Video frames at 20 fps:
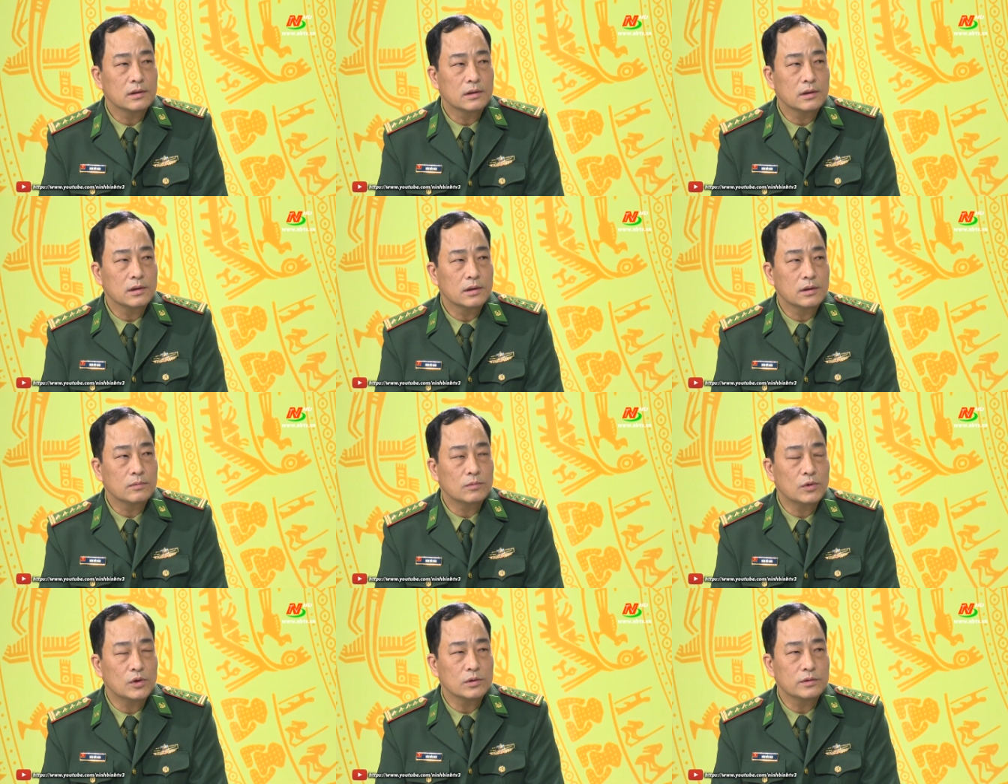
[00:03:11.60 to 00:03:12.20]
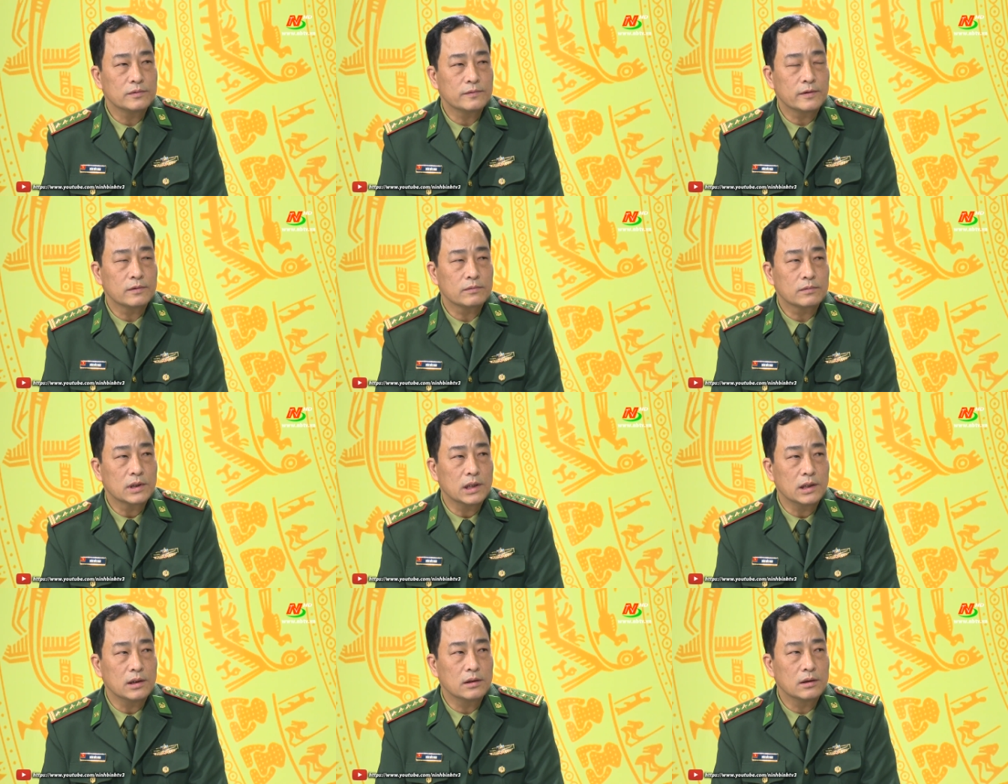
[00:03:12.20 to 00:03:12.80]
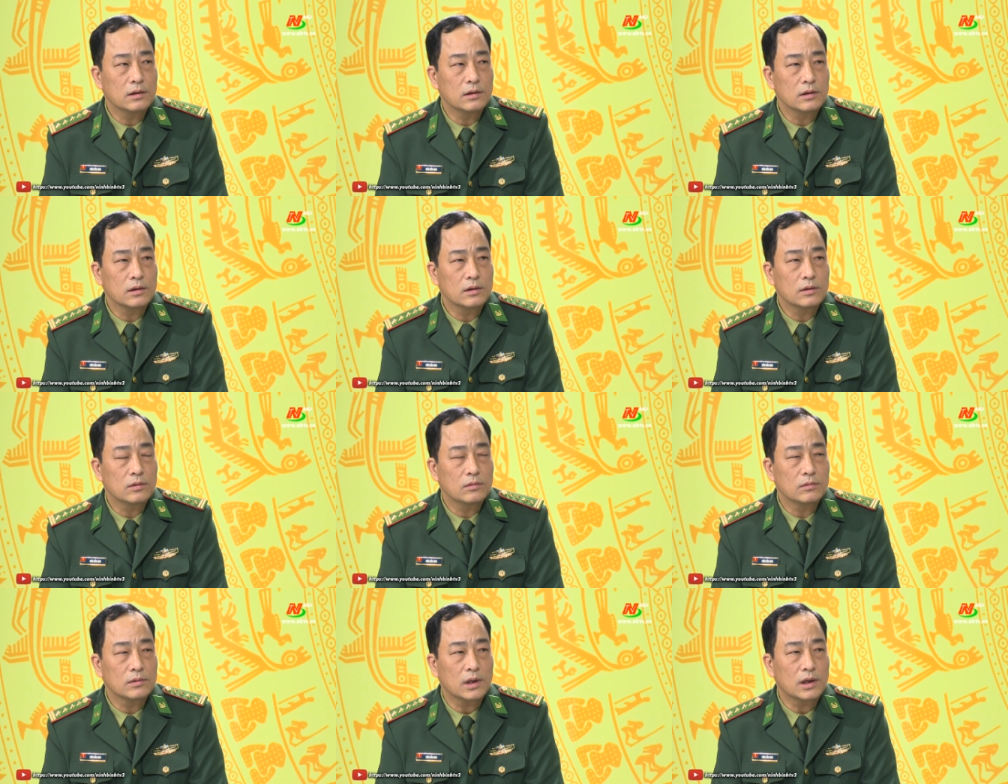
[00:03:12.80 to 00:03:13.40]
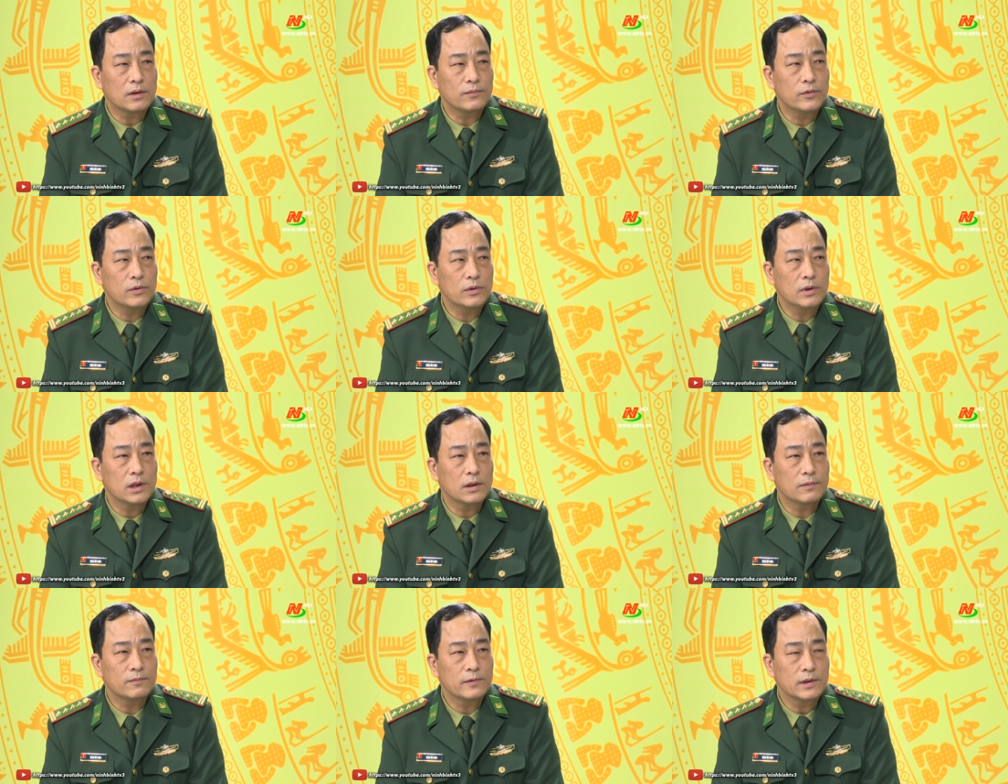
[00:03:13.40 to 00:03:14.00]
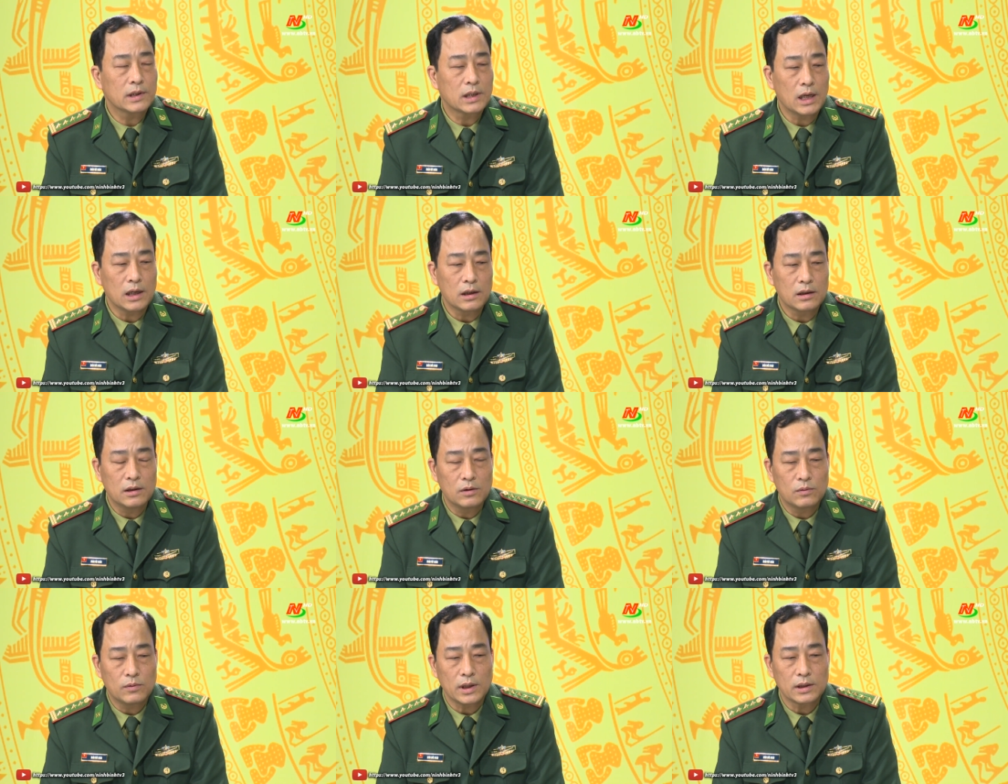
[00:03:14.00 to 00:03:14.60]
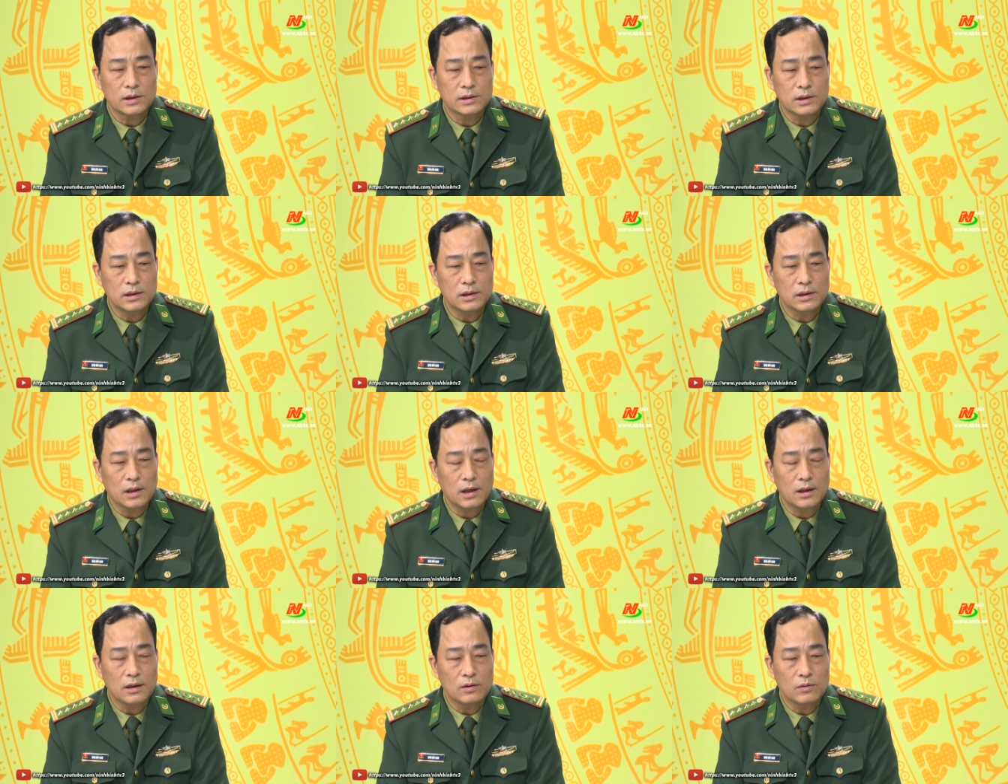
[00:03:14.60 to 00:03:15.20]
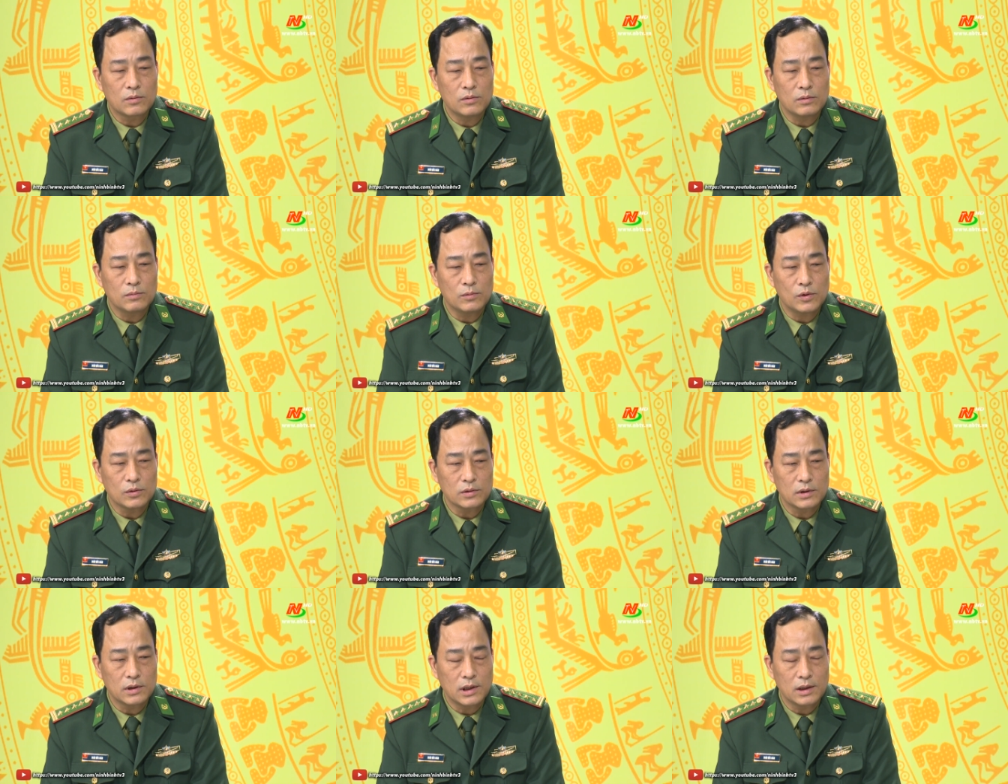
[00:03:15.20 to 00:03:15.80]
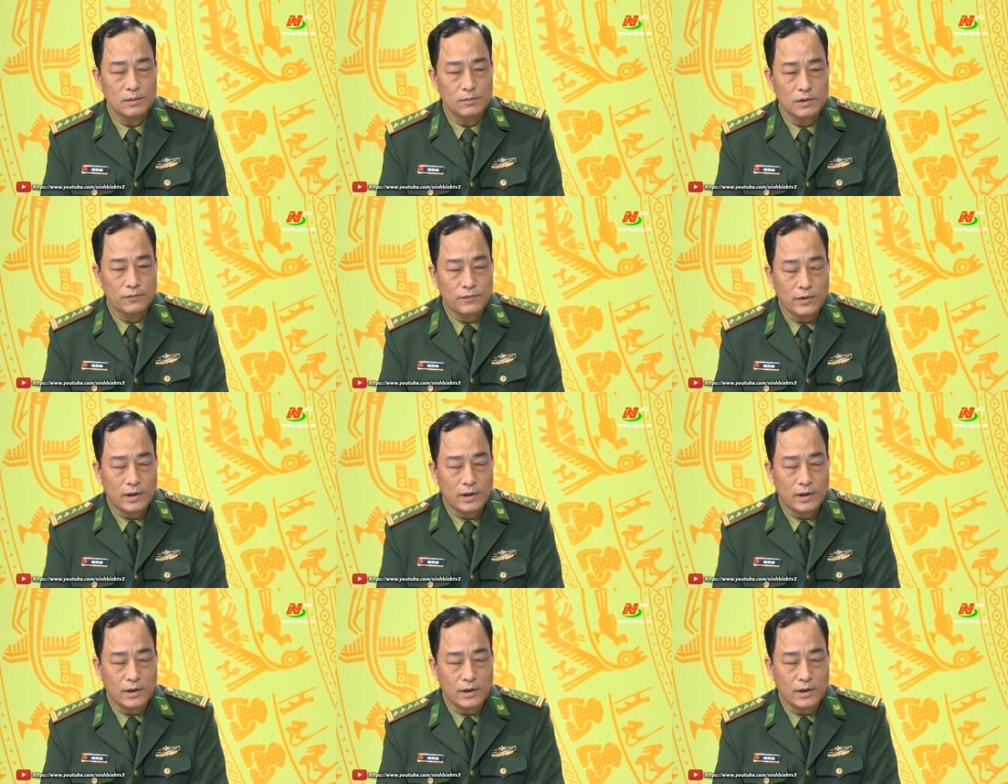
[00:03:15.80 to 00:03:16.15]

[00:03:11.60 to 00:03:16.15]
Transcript: thì Bộ Biên phòng tỉnh cũng đã phối hợp với các cơ quan chức năng của Bộ Tư lệnh Biên